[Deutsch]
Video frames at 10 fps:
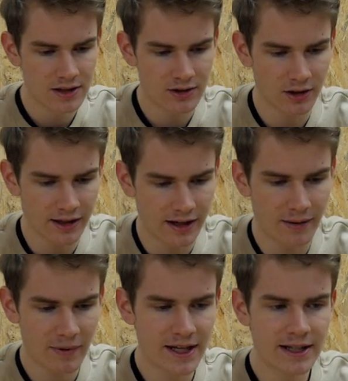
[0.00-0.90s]
So, dann
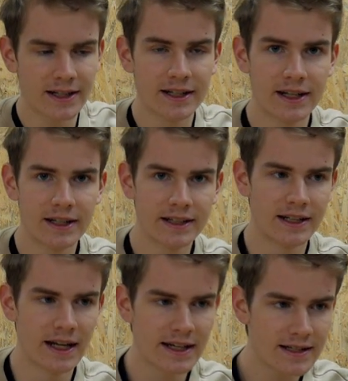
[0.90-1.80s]
haben wir hier den,
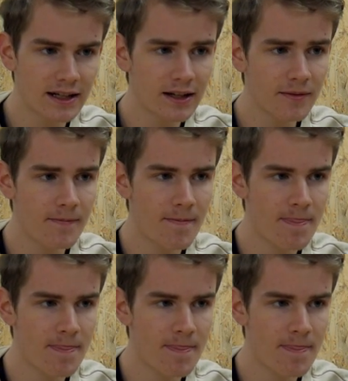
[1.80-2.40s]
den Laser.